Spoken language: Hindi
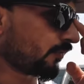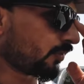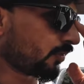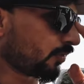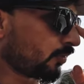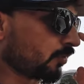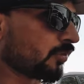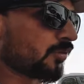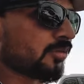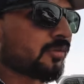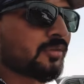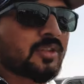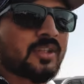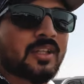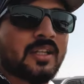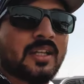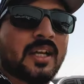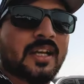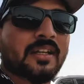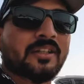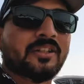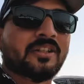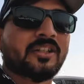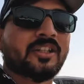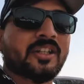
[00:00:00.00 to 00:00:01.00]
तो
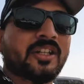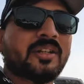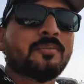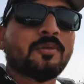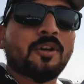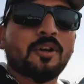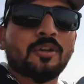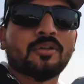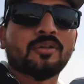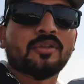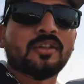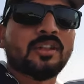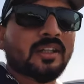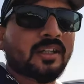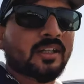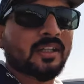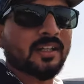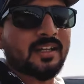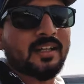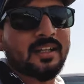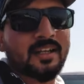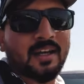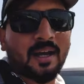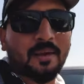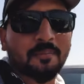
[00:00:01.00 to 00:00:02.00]
एक्सट्रीम ऑटो करके
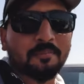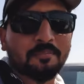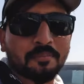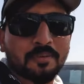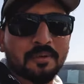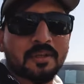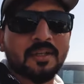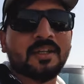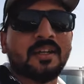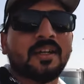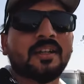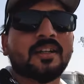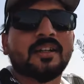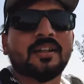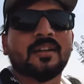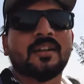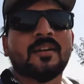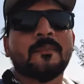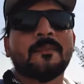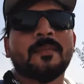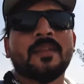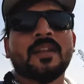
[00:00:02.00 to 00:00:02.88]
है आप भी अगर